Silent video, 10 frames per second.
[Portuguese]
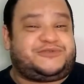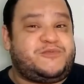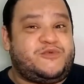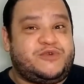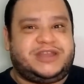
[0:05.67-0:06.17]

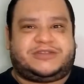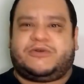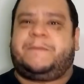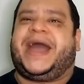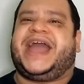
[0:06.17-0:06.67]

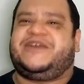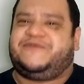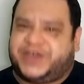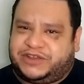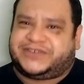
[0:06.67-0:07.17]
muito
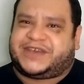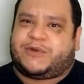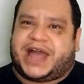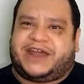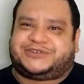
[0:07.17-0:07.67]
bem-vindos
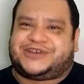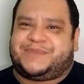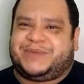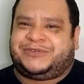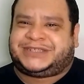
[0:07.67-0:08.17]
ao canal
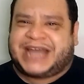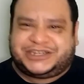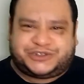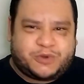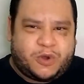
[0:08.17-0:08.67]
sobre
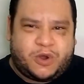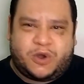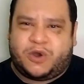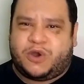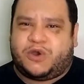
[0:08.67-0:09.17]
muitas
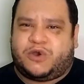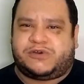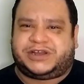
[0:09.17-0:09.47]
coisas